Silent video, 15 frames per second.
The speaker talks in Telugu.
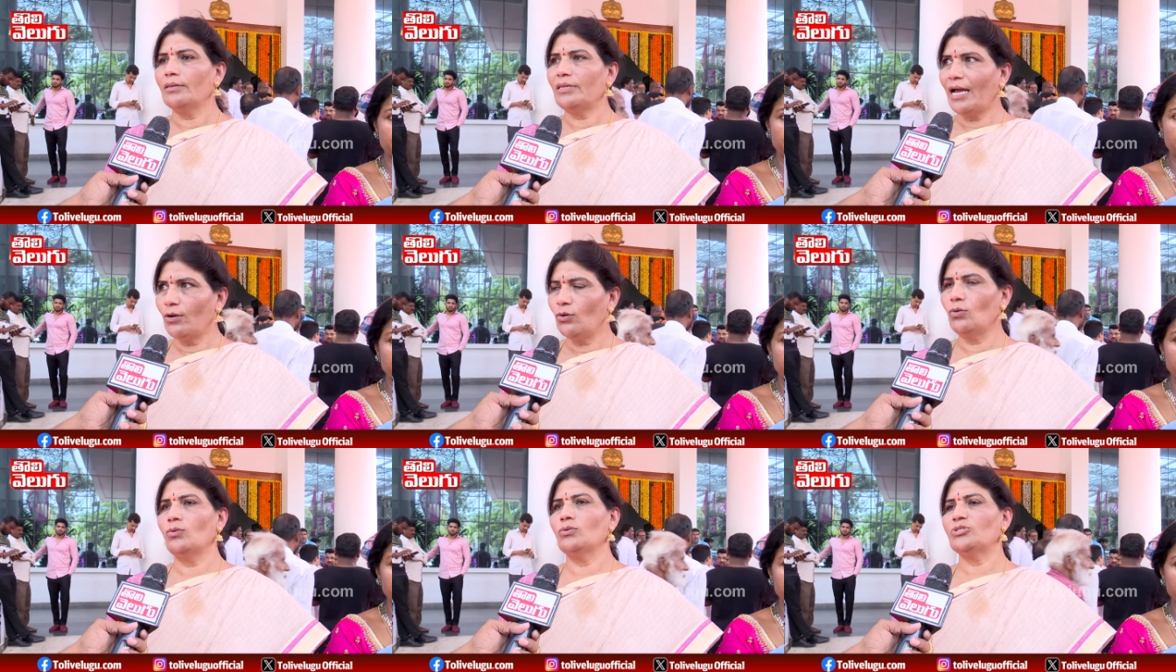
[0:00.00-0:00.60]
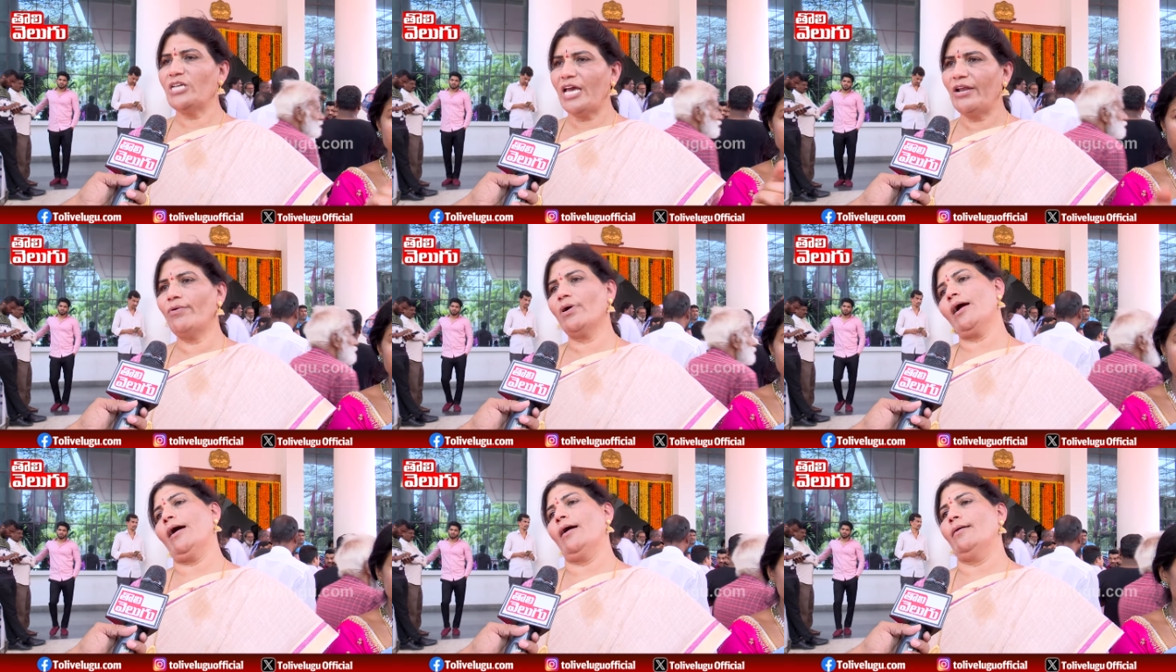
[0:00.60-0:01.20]
తాను
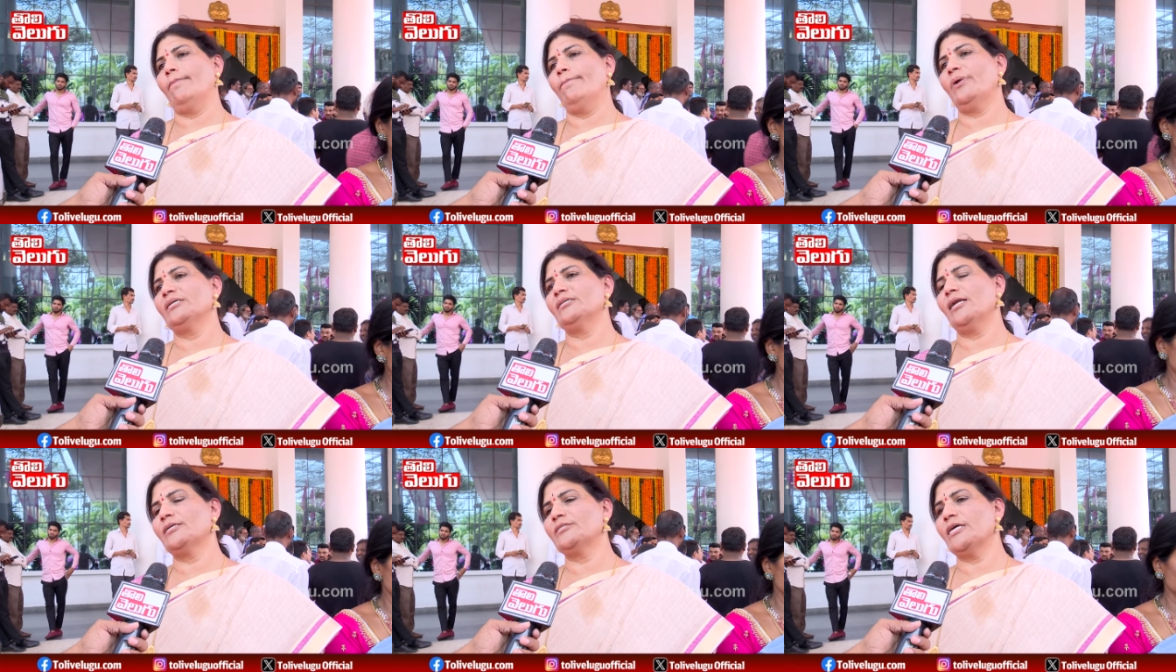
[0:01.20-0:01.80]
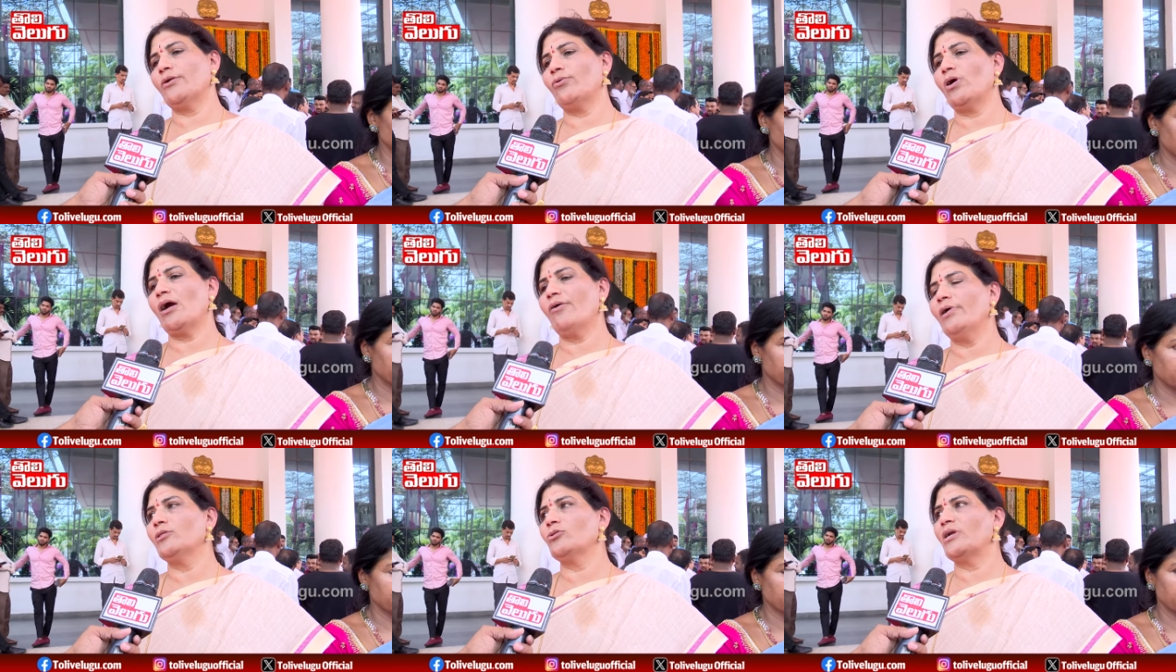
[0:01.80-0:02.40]
చేరువగా ప్రజలకు చేరువగా
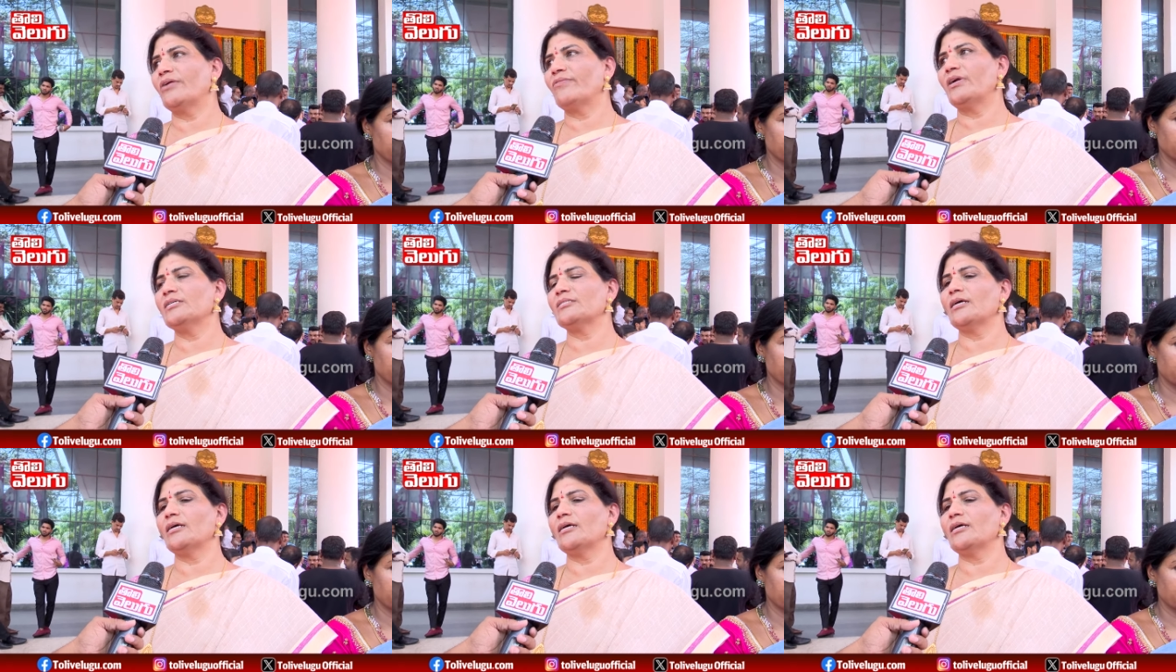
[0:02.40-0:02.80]
వెళ్తున్నటువంటి